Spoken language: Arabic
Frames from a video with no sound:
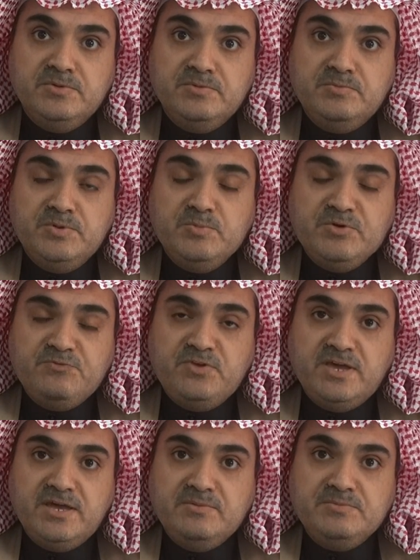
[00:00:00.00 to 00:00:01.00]
بما
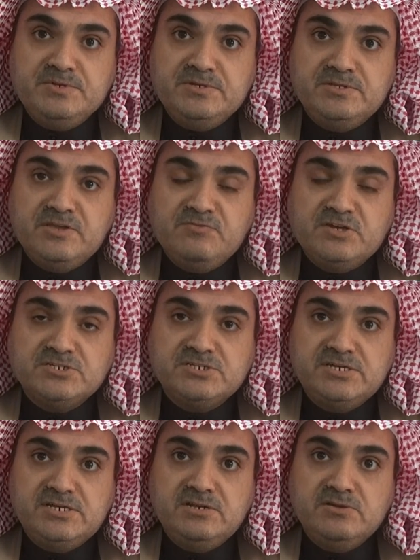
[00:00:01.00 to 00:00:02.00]
فيها من
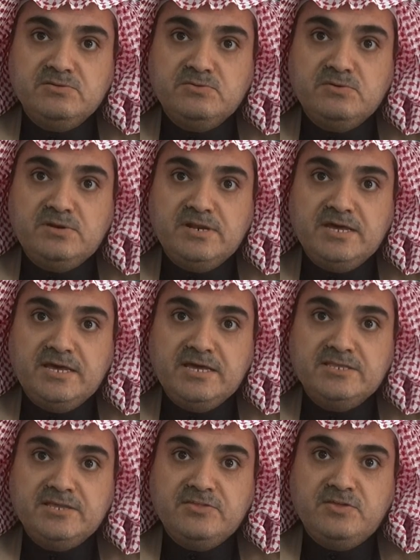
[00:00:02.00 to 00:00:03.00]
تفاصيل
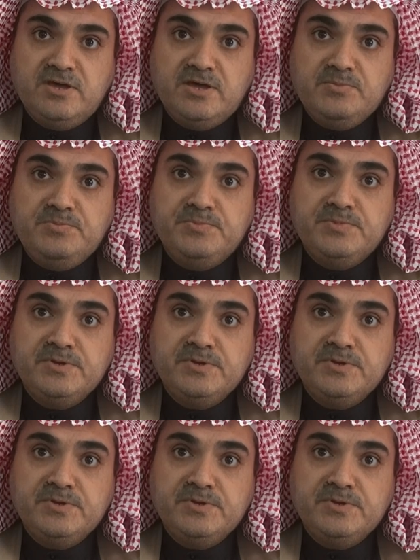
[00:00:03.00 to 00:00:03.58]
كلها تذهب